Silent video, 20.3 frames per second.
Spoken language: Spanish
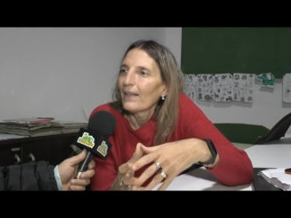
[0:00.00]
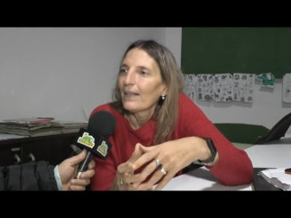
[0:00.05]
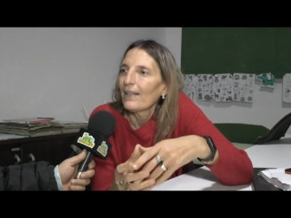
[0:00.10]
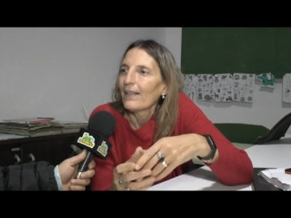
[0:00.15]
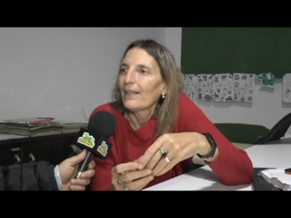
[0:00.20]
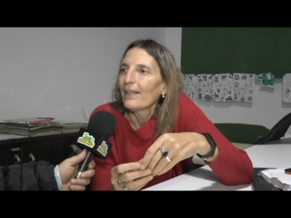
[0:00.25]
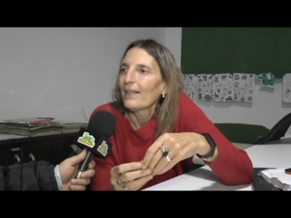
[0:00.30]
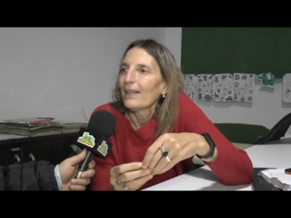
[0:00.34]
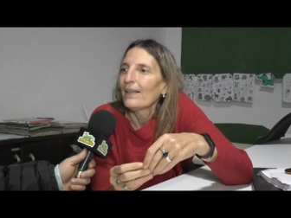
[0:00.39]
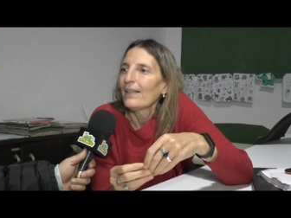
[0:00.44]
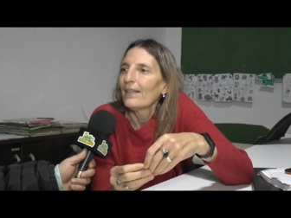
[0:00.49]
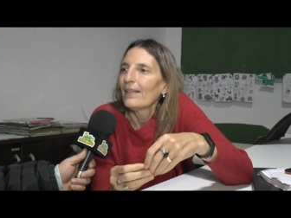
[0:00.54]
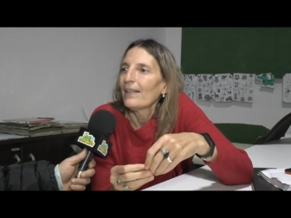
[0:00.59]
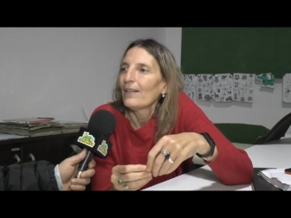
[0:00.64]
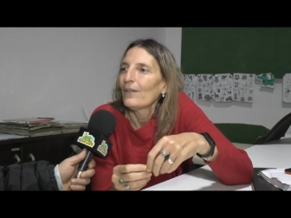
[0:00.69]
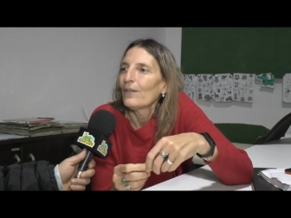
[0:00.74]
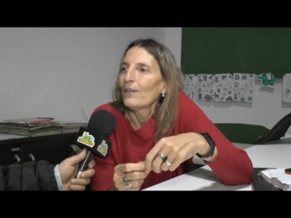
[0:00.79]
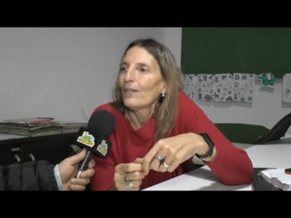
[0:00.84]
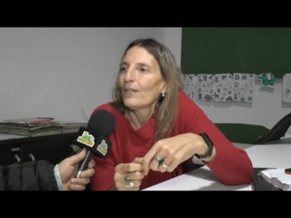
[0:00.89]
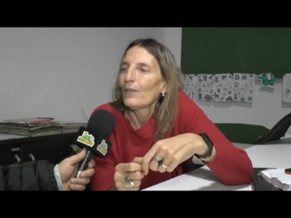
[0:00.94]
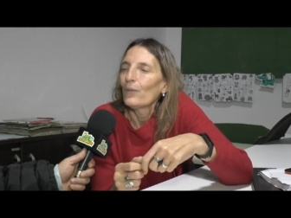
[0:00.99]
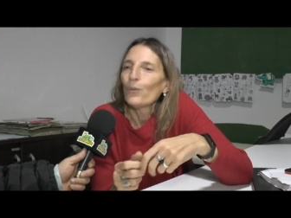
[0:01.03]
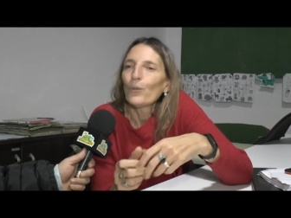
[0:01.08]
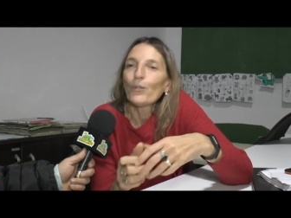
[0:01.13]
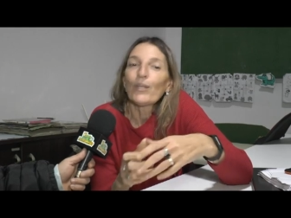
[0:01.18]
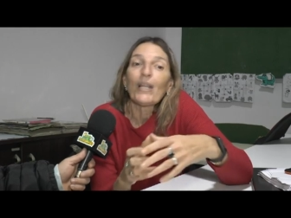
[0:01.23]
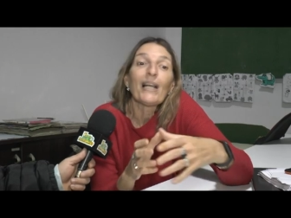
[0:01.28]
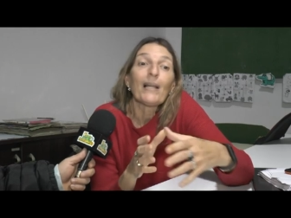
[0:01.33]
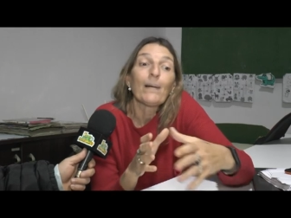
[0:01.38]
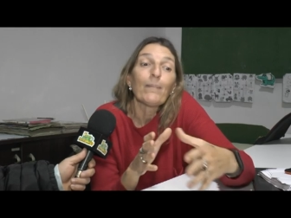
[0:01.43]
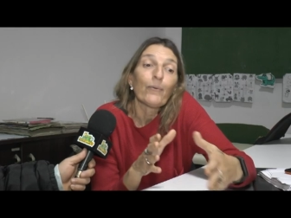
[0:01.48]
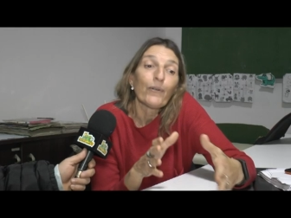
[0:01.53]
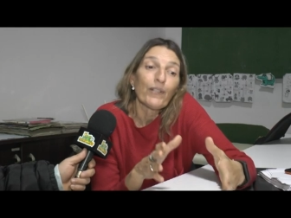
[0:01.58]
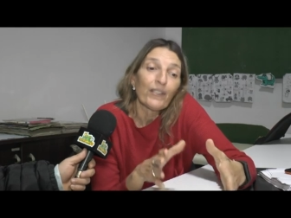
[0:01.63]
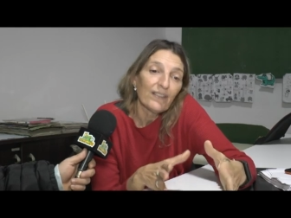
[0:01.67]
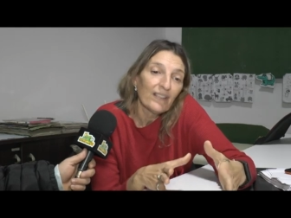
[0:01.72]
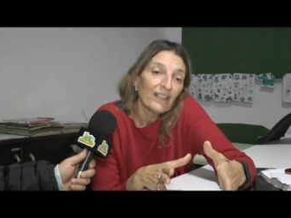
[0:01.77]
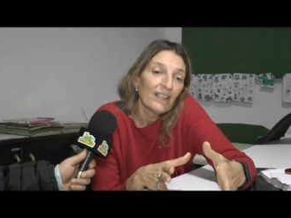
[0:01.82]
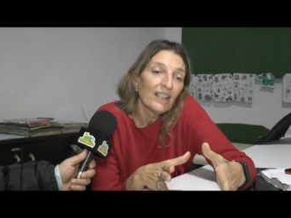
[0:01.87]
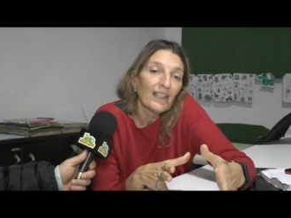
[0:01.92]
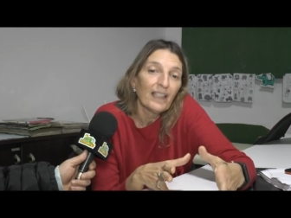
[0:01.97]
eh, o le gusta la
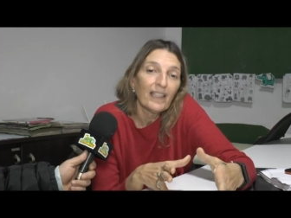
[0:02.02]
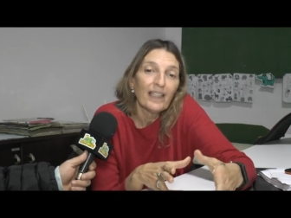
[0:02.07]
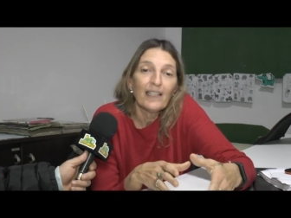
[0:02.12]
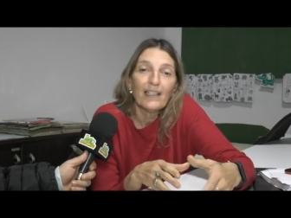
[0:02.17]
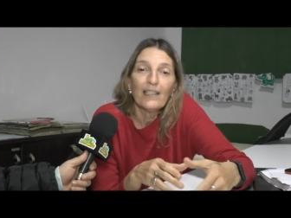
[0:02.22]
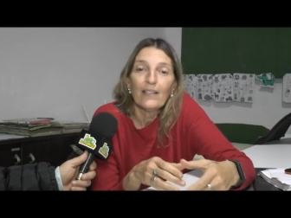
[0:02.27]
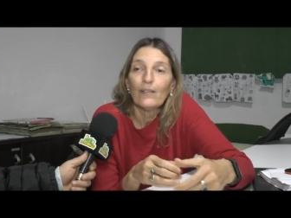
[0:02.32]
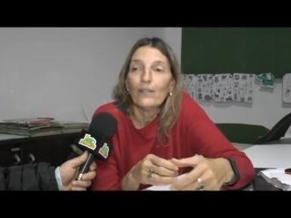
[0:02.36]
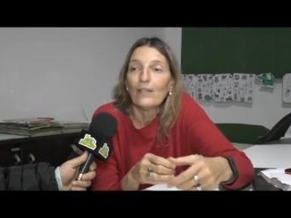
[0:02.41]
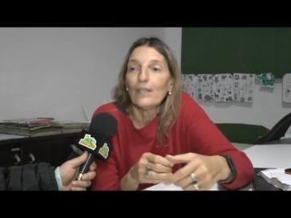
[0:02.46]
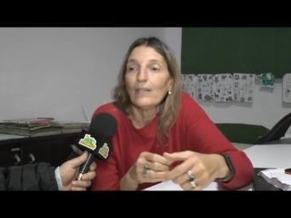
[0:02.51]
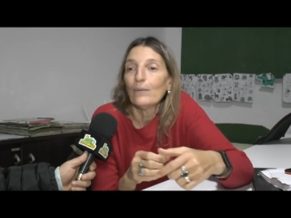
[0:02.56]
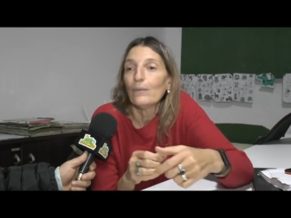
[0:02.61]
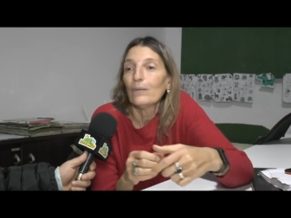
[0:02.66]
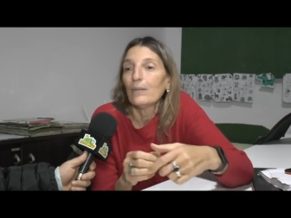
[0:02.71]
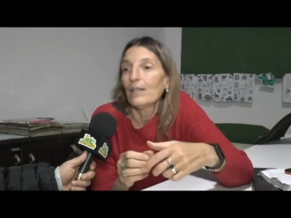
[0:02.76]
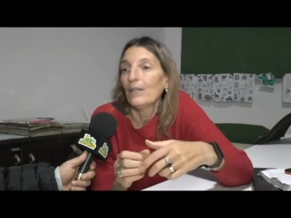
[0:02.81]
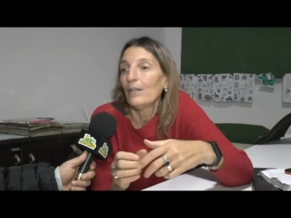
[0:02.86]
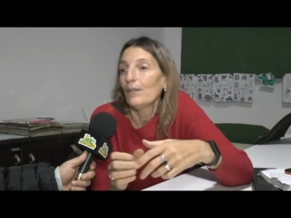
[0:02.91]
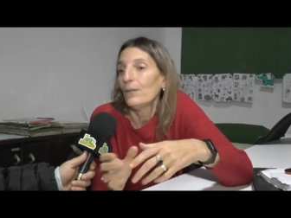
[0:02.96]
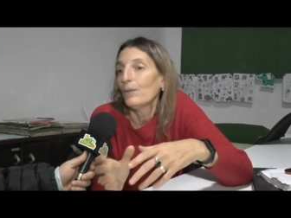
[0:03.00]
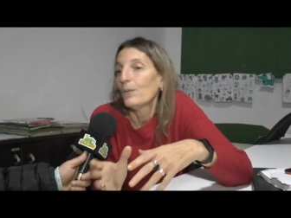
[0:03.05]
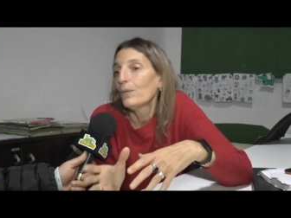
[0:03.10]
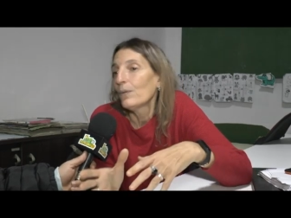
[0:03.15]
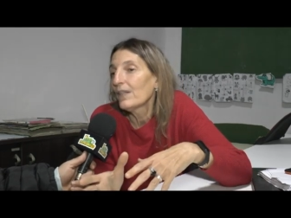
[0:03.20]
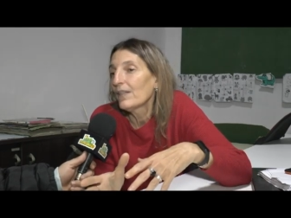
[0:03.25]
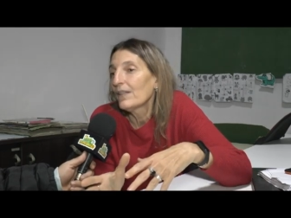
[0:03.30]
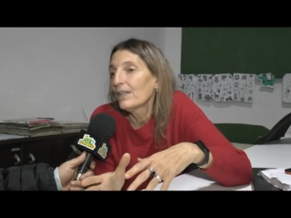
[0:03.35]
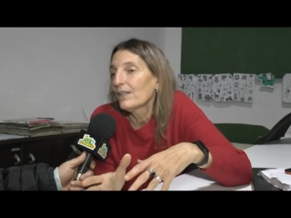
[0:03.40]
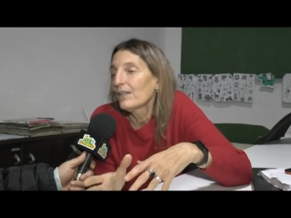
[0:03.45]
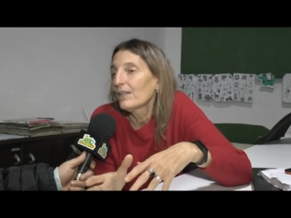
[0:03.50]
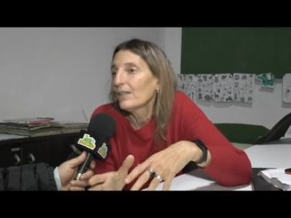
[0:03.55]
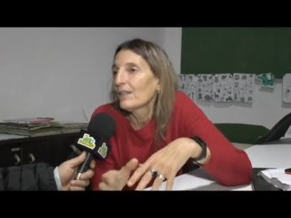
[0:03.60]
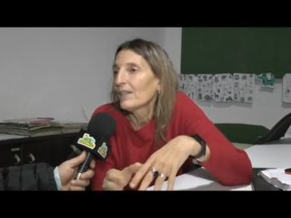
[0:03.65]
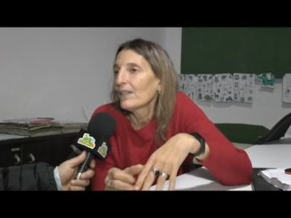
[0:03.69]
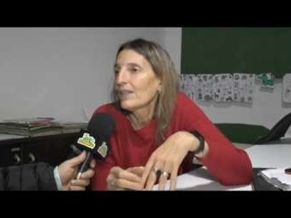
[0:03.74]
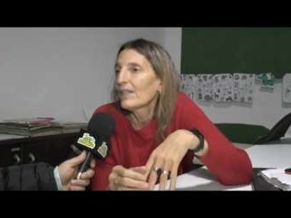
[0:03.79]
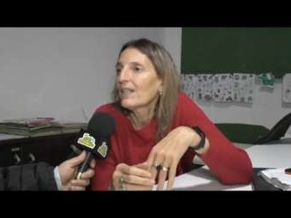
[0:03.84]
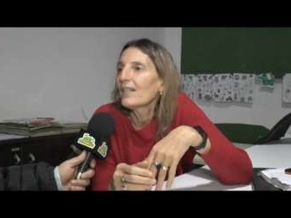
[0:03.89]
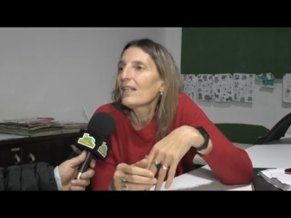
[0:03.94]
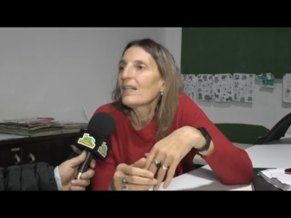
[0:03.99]
poesía, o le gustan los cuentos,
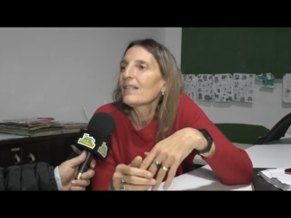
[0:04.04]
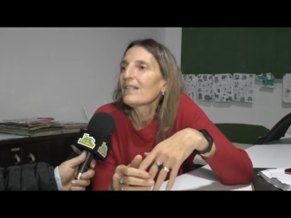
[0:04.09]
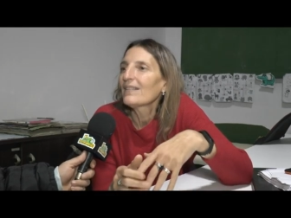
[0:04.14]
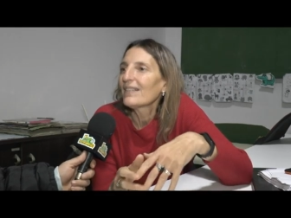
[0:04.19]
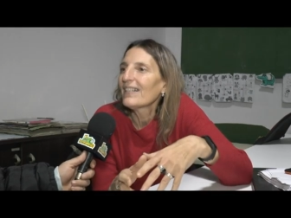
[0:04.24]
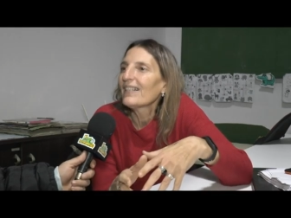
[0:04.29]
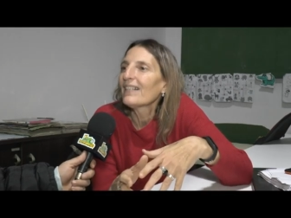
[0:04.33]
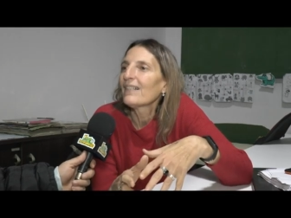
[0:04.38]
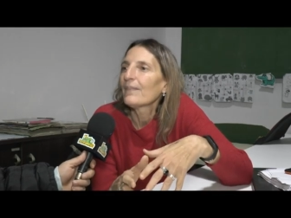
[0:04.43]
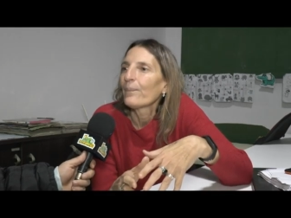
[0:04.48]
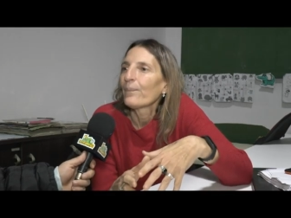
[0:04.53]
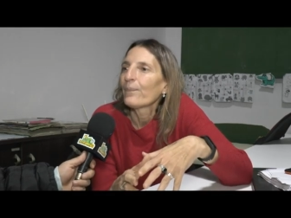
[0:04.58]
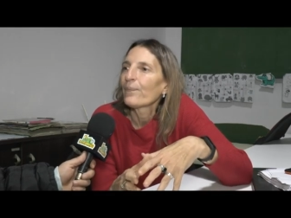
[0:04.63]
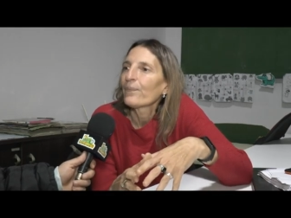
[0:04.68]
y quiere ser